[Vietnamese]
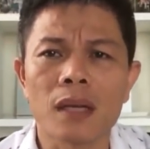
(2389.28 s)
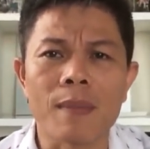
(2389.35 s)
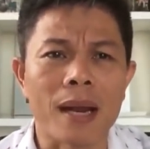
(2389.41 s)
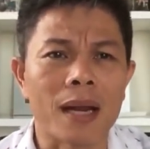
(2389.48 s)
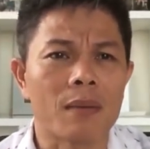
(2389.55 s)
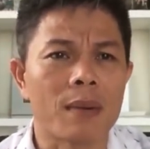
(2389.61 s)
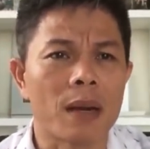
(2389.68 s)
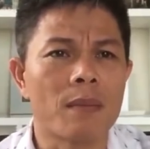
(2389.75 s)
các
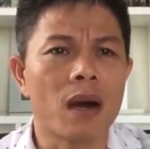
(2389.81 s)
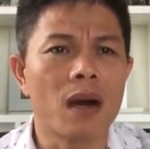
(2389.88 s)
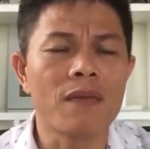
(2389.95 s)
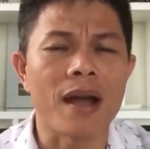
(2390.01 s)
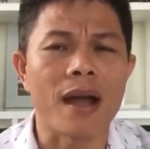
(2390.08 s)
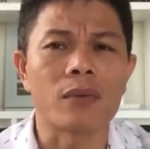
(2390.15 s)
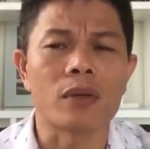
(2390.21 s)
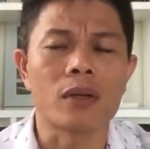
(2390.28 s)
bạn nào mà
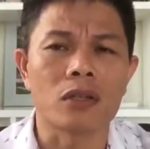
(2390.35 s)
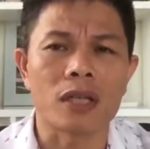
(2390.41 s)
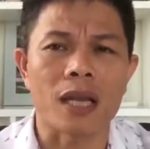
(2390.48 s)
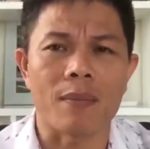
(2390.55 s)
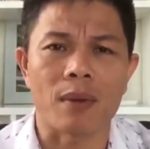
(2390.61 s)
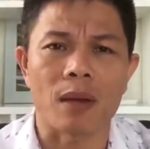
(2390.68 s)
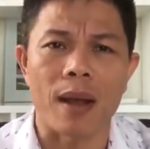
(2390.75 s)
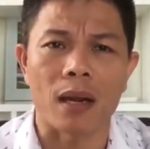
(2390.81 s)
mới vào chưa
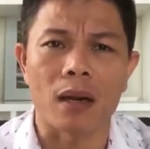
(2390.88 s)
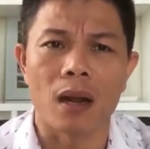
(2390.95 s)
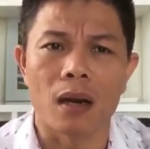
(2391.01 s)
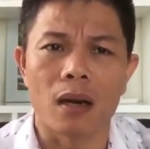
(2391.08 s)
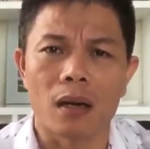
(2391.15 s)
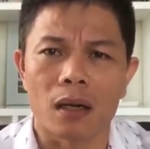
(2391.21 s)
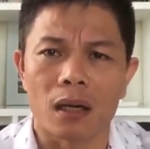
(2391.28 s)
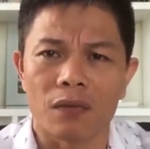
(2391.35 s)
xem các bạn
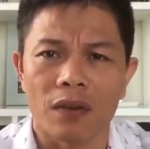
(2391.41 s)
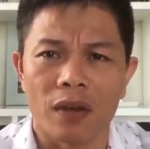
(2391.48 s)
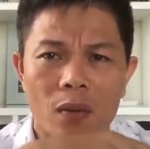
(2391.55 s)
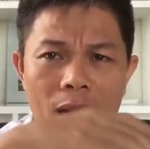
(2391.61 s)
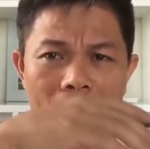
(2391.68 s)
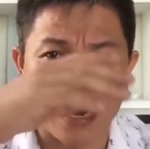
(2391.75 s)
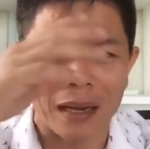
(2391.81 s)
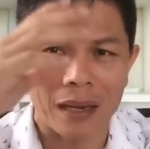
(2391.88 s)
nên
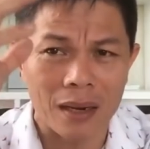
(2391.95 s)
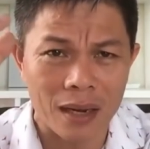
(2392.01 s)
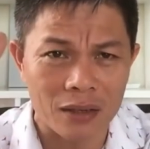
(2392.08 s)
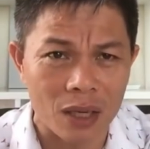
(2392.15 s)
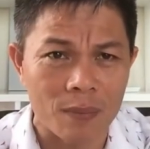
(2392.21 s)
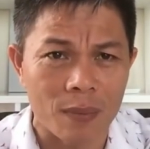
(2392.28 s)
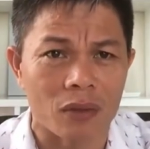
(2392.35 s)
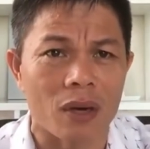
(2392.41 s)
review lại cái
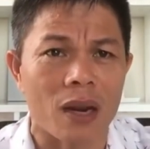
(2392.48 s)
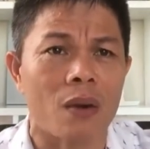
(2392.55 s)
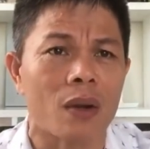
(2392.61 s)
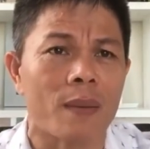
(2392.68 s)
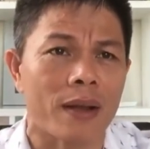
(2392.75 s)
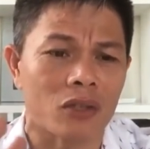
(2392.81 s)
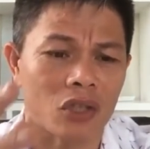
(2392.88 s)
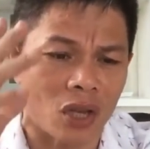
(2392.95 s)
livestream này từ
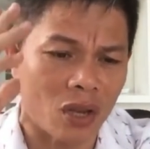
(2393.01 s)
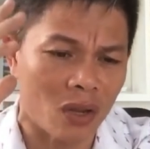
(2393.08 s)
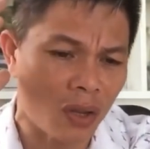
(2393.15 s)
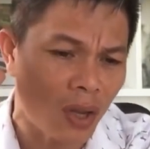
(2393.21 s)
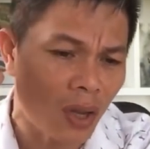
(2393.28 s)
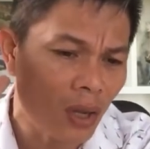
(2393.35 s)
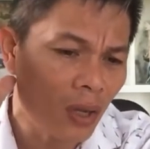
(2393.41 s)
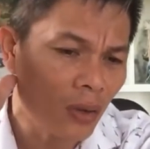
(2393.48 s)
đầu các bạn sẽ
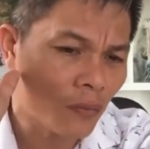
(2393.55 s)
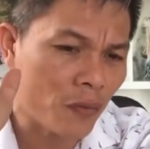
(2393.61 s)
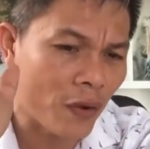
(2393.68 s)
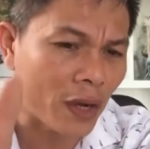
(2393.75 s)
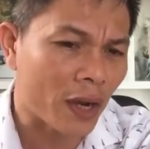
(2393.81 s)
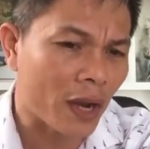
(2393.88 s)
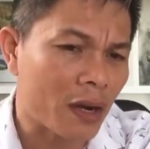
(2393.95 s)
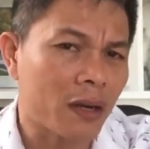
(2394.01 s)

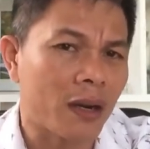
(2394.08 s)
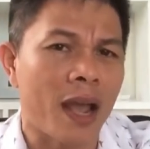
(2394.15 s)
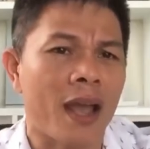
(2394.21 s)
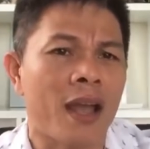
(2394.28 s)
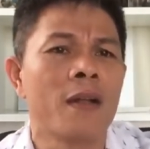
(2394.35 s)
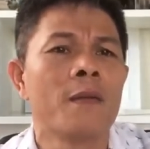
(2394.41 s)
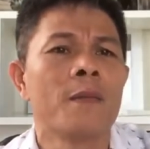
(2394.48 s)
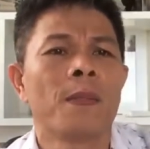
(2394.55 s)
phát hiện
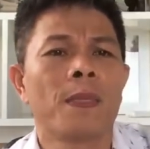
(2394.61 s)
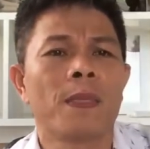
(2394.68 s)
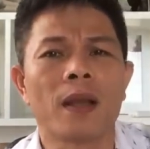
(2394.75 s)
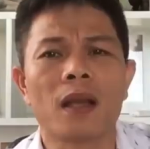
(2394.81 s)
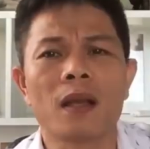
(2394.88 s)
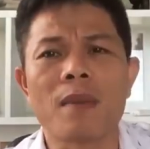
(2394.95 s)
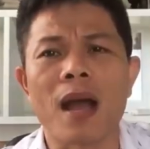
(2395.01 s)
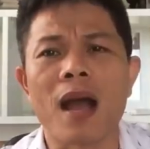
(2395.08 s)
ra
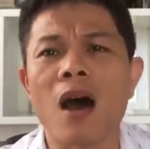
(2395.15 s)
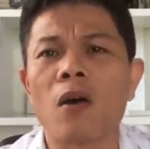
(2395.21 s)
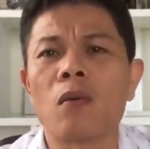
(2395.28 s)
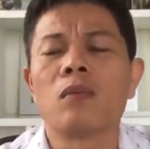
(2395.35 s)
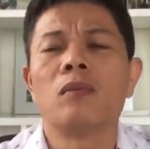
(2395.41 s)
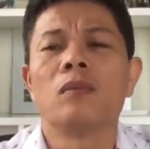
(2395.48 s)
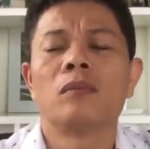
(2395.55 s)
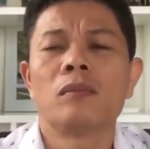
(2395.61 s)
những cái bài
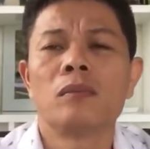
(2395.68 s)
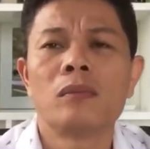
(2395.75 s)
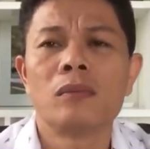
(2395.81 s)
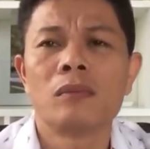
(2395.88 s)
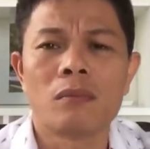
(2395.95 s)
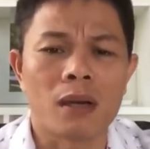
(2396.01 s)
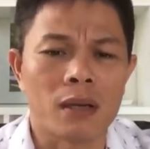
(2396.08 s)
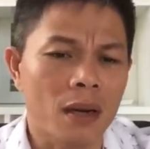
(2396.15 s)
học
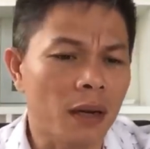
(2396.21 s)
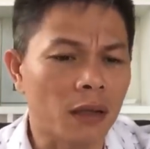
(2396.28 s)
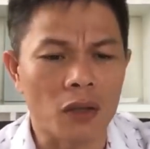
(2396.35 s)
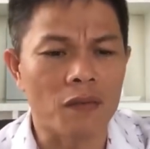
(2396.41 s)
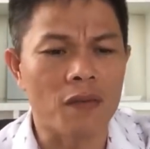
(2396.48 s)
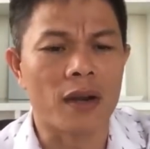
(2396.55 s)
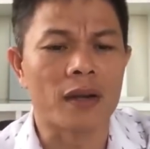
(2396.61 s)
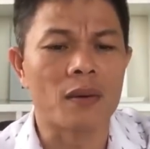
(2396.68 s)
mà rất là
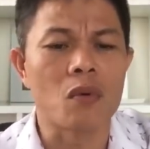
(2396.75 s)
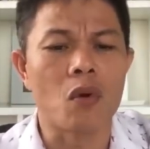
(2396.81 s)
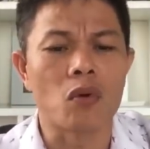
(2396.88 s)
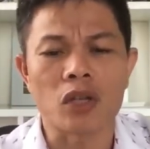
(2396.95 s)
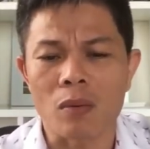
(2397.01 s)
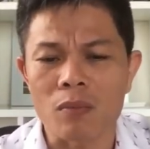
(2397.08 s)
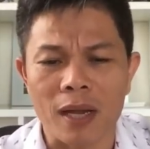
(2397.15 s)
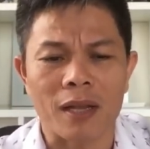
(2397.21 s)
tuyệt vời trong
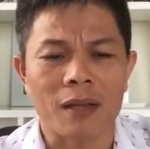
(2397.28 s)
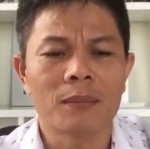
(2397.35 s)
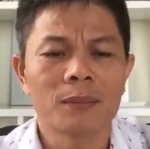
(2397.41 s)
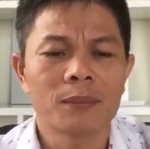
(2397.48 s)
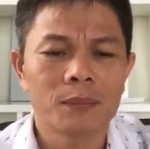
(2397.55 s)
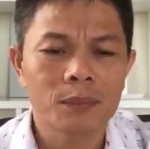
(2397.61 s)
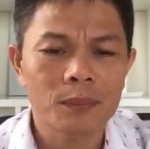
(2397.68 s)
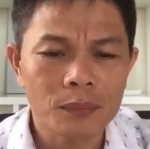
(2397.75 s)
cuộc sống này
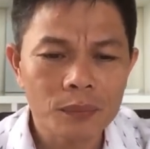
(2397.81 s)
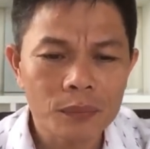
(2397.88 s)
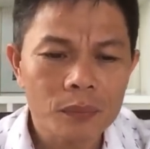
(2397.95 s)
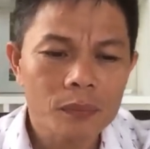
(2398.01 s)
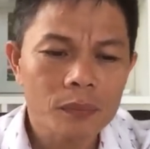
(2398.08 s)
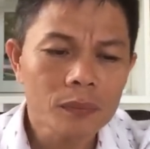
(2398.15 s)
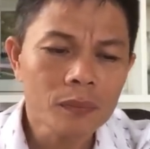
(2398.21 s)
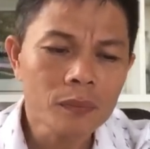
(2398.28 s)

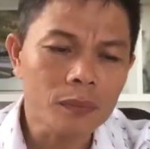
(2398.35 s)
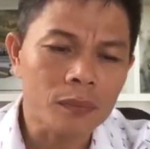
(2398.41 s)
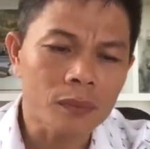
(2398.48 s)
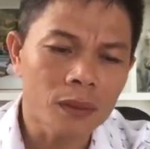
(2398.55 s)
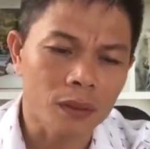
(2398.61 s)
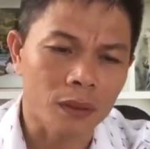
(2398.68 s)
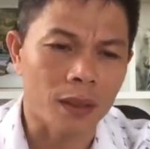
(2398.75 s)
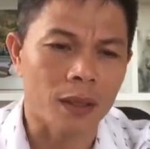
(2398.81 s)

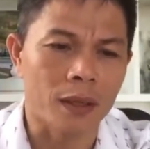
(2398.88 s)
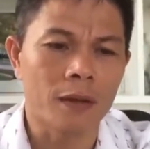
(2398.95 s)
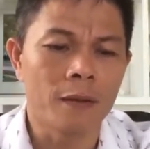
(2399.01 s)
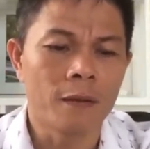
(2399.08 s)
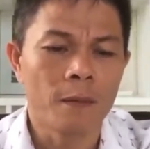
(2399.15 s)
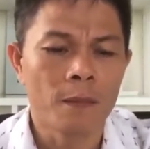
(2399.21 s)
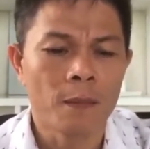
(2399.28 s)
à.